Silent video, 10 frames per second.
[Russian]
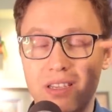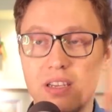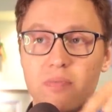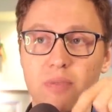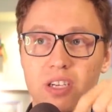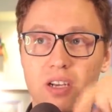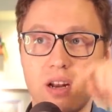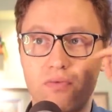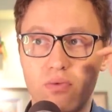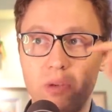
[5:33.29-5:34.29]
лесных
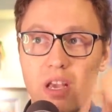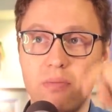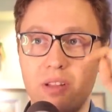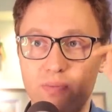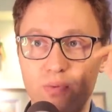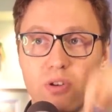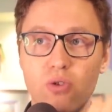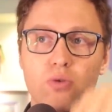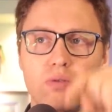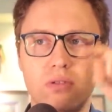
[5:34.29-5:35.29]
пожаров у меня был
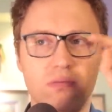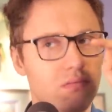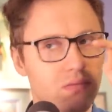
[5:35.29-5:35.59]
опубликован